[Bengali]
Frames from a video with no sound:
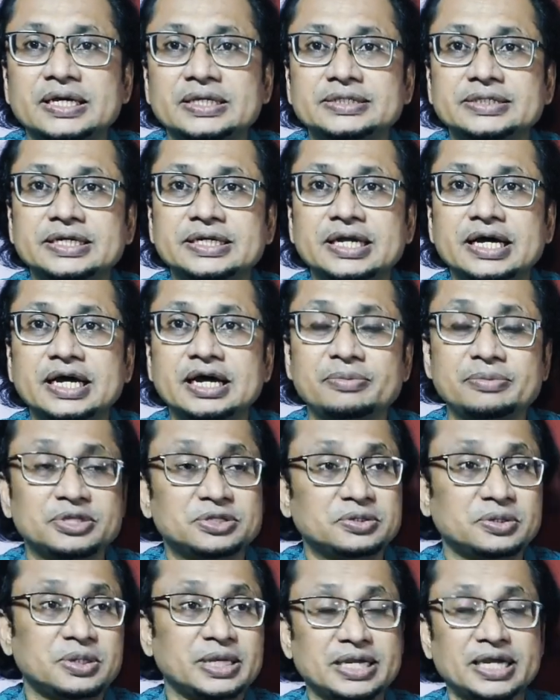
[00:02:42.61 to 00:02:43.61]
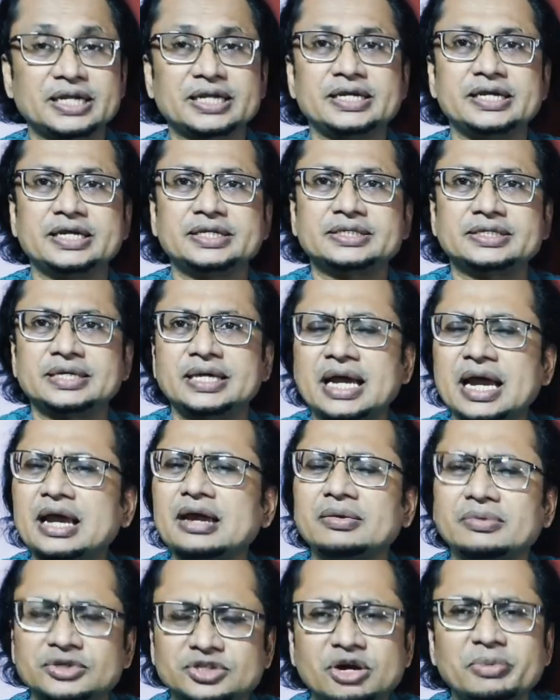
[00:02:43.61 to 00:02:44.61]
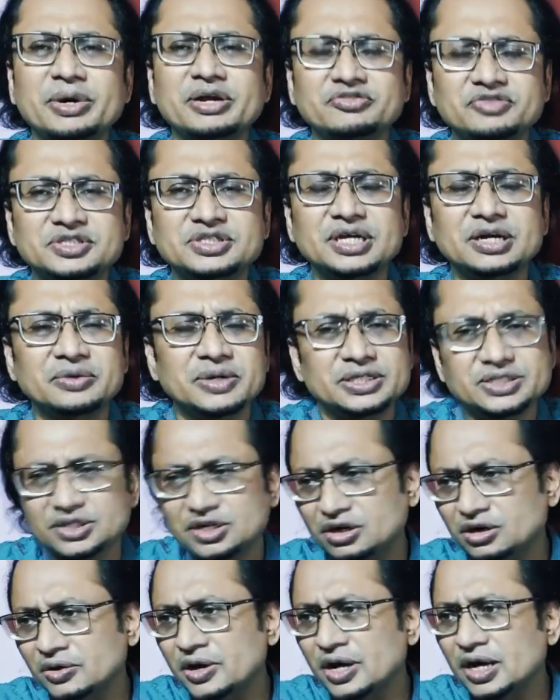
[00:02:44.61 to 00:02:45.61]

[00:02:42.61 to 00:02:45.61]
যে না আমি তো এখানেই আছি হ্যাঁ সবার ভিসা হয়েছিল